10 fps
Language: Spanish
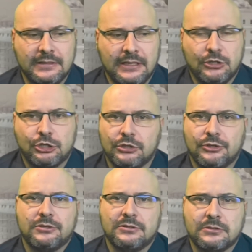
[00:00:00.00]
Y
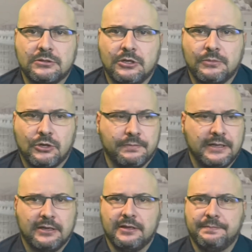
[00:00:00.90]
nosotros, como
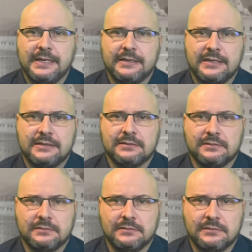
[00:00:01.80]
convidados de piedra,
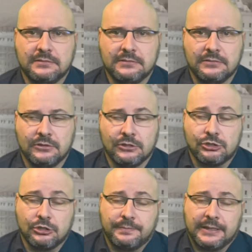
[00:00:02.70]
nos
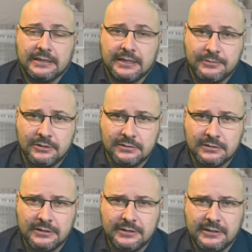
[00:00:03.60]
sorprendemos,
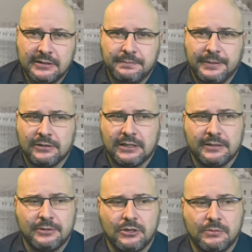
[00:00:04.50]
pero
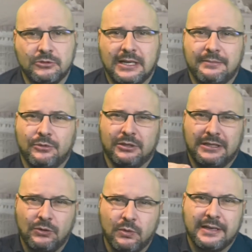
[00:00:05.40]
tenemos como una
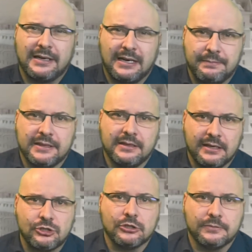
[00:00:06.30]
amortiguada capacidad
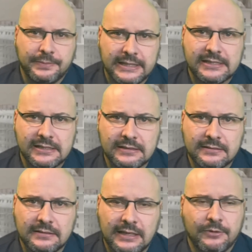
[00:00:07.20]
de sorpresa.
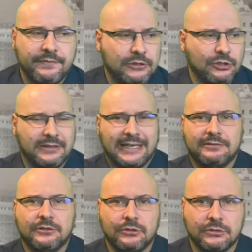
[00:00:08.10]
Hemos visto
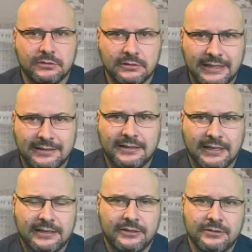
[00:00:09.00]
tanto este
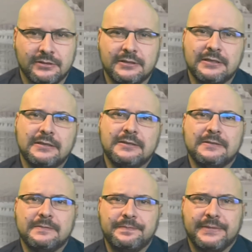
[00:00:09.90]
año,
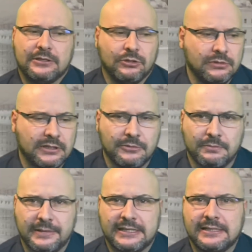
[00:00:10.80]
estos últimos
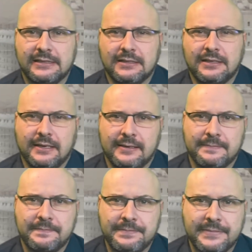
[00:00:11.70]
meses, que
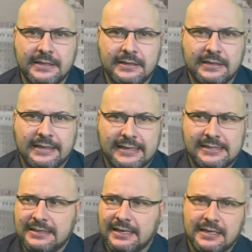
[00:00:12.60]

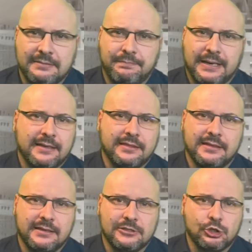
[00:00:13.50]
casi nada
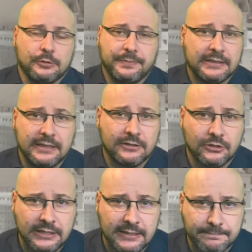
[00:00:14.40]
parece
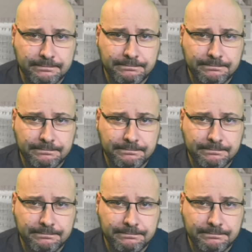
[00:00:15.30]
sorprendernos ya.